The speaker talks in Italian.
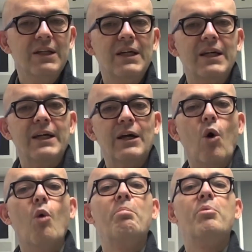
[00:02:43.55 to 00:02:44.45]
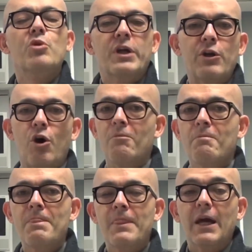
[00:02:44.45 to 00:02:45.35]
eh, oppure no
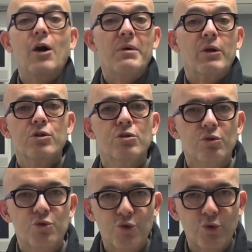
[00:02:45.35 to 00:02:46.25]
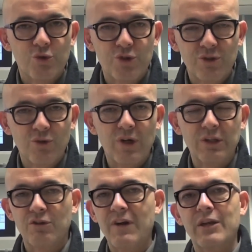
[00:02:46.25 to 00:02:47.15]
almeno io non sono riuscito a
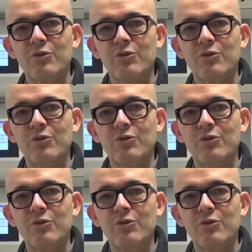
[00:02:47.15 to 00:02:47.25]
trovarle,